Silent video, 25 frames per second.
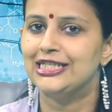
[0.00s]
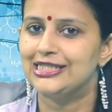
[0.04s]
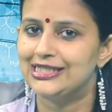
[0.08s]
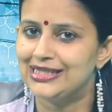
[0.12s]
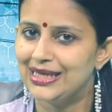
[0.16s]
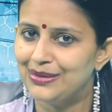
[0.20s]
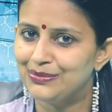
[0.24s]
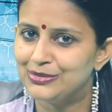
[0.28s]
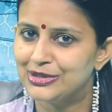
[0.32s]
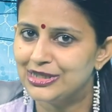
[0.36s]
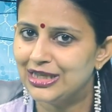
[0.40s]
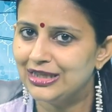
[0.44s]

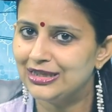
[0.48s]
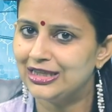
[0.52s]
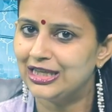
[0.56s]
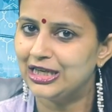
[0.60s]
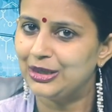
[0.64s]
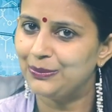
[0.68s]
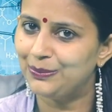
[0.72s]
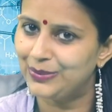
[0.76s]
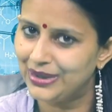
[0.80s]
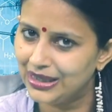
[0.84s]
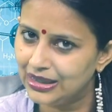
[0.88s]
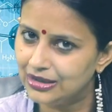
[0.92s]
ஸ்டெம் செல்
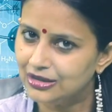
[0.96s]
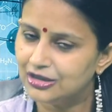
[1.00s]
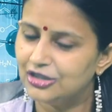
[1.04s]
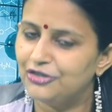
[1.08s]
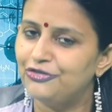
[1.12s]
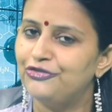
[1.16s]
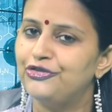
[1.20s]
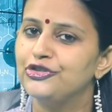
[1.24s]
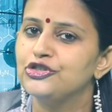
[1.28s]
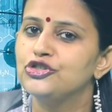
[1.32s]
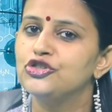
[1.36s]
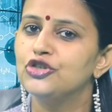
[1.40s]
தெரப்பி
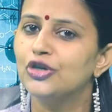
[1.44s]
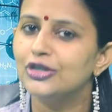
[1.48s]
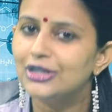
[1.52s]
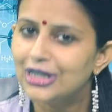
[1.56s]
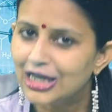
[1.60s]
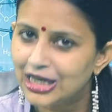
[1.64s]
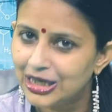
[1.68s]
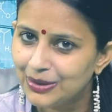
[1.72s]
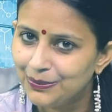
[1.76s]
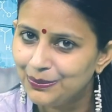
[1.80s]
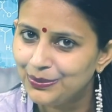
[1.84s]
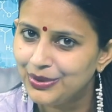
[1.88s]
இந்த
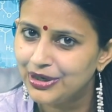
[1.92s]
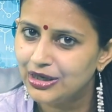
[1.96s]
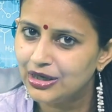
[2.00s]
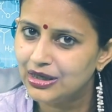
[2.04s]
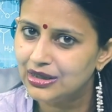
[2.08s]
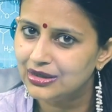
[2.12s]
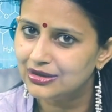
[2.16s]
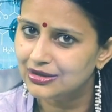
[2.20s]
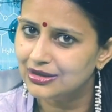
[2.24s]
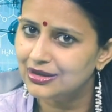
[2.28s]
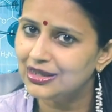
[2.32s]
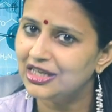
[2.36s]
ஃபிசியோதெரப்பி
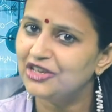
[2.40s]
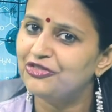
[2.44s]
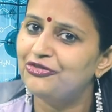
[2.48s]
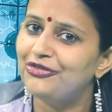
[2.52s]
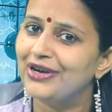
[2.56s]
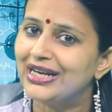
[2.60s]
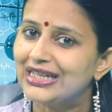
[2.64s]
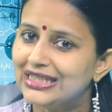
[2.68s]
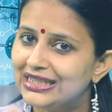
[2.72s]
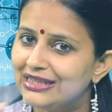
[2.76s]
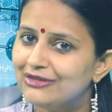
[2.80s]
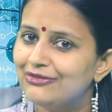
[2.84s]
இது
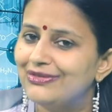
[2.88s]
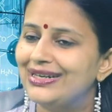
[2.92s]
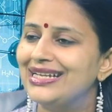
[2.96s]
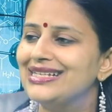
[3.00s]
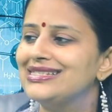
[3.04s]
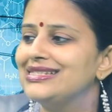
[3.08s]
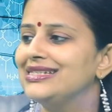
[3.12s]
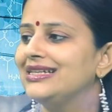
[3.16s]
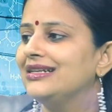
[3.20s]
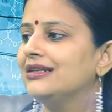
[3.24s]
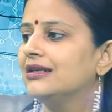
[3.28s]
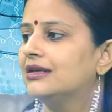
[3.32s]

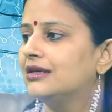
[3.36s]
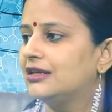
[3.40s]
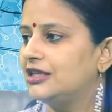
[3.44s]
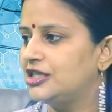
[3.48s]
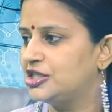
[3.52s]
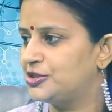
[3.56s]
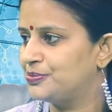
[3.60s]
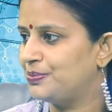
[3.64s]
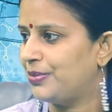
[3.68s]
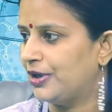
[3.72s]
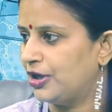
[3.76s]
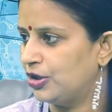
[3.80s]
எஃபெக்டிவ்னஸ்
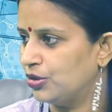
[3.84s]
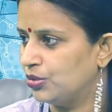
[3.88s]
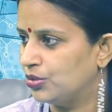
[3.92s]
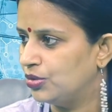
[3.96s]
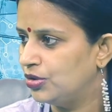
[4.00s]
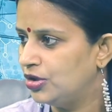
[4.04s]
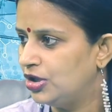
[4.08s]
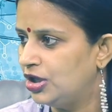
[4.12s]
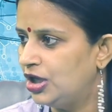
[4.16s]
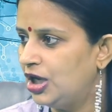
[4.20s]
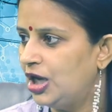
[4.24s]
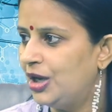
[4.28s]
இன்க்ரீஸ்
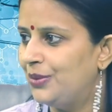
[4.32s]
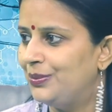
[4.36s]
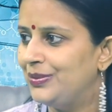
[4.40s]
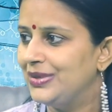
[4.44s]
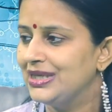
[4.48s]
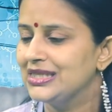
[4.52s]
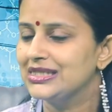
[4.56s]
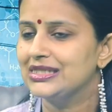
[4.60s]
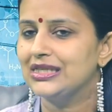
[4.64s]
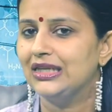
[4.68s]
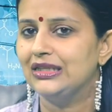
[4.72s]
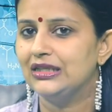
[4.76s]
பண்ணும்
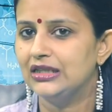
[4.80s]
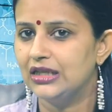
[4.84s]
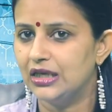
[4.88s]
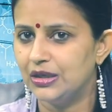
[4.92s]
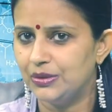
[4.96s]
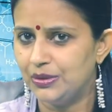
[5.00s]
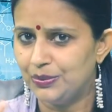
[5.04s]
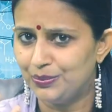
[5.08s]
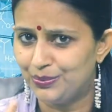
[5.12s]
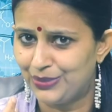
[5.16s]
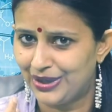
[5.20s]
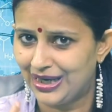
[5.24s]
மீன்ஸ் அந்த
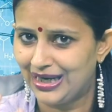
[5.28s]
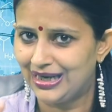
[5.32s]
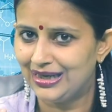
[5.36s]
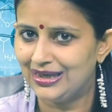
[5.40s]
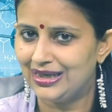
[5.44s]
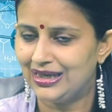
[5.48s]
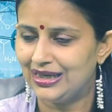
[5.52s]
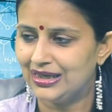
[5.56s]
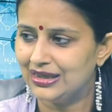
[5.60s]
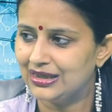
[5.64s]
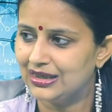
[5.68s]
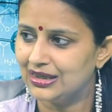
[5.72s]

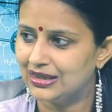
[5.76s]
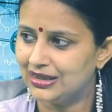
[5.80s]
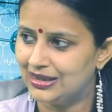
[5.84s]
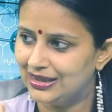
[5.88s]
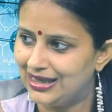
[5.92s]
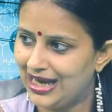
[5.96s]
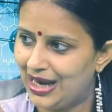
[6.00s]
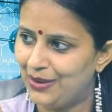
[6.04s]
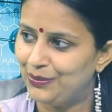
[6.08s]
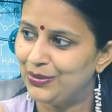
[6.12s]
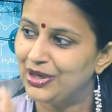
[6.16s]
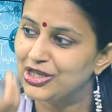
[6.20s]
பிரெயினில் இருக்கிற
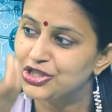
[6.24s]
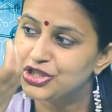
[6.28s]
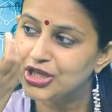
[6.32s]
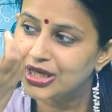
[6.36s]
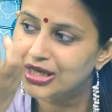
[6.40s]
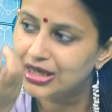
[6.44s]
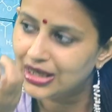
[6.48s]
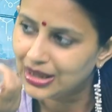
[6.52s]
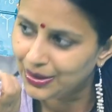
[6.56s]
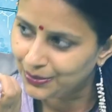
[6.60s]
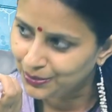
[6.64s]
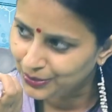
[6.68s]

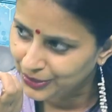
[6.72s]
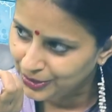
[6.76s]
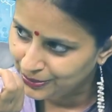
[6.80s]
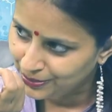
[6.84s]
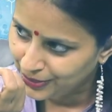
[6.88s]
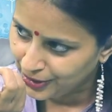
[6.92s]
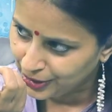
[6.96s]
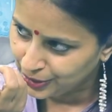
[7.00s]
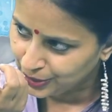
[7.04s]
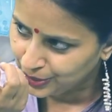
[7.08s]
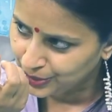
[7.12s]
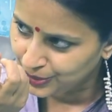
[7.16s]
டேமேஜை கம்மி
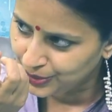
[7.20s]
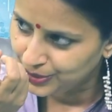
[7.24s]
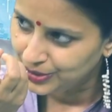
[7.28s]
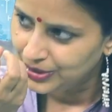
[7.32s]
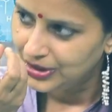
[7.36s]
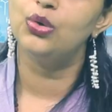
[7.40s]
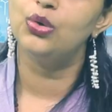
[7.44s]
பண்ணும்